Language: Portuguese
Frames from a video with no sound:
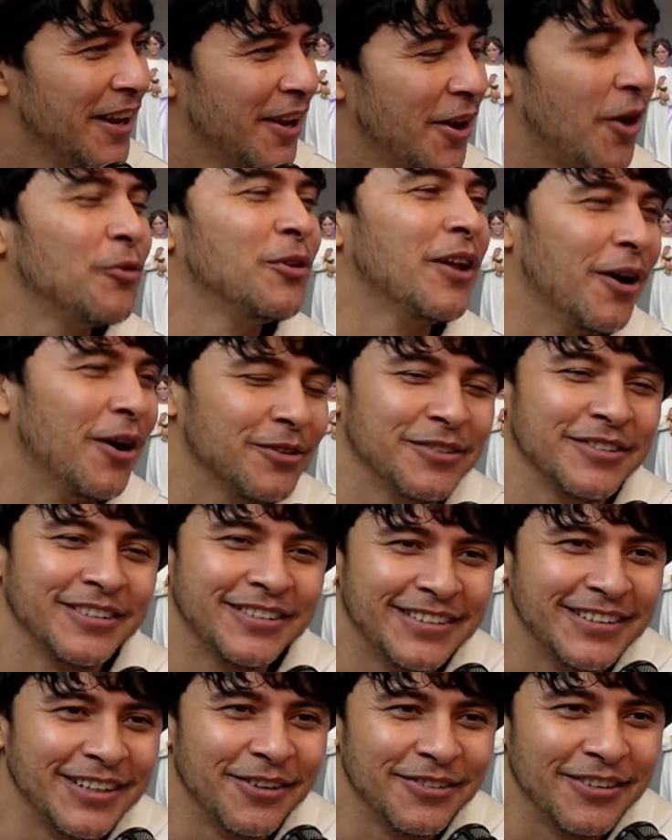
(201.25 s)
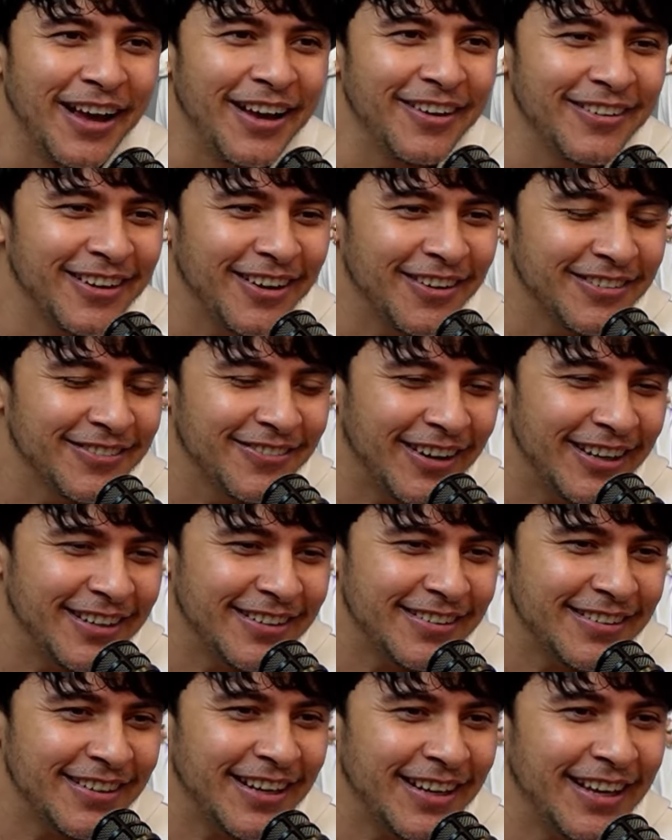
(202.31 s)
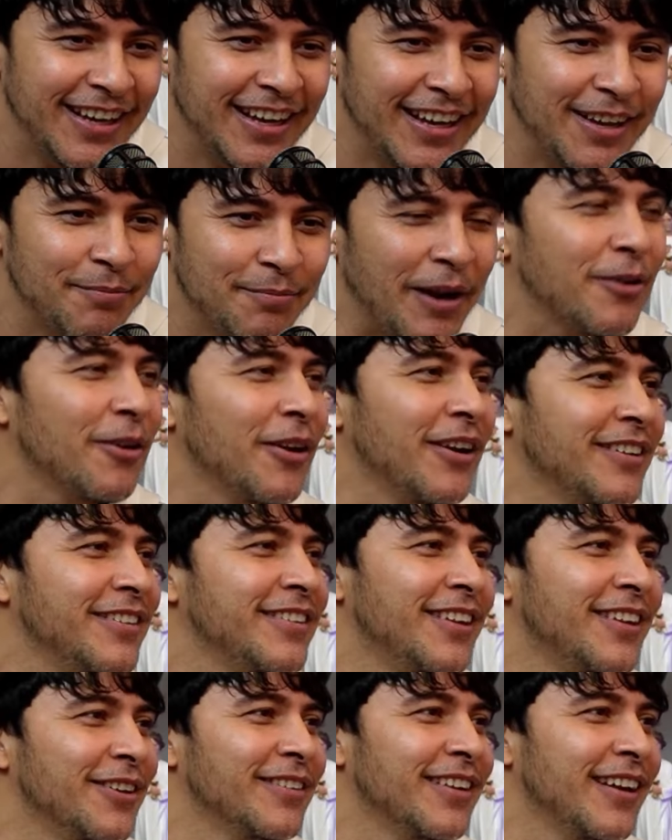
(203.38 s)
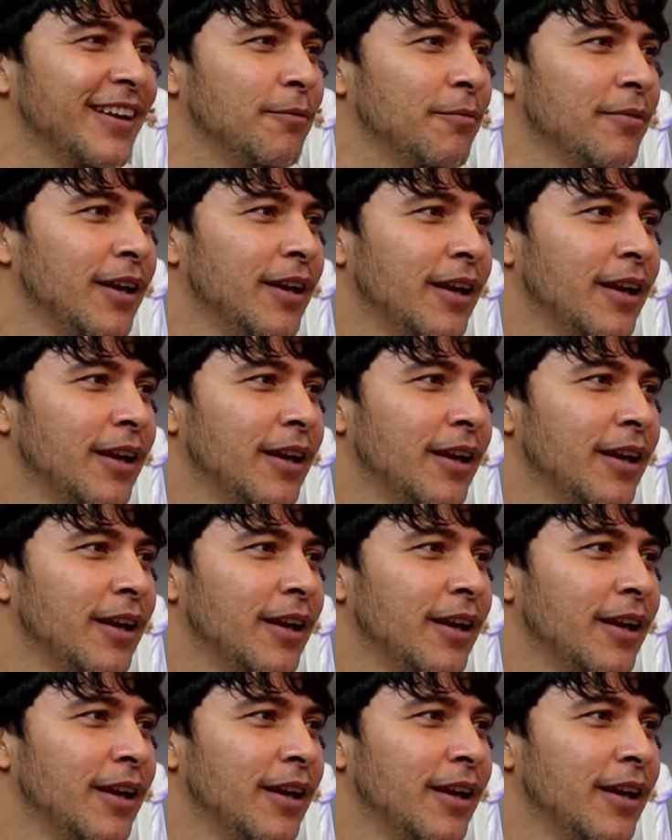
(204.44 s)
É o Naldo, senão não é o Naldo, mas é, pra glória de Deus, né?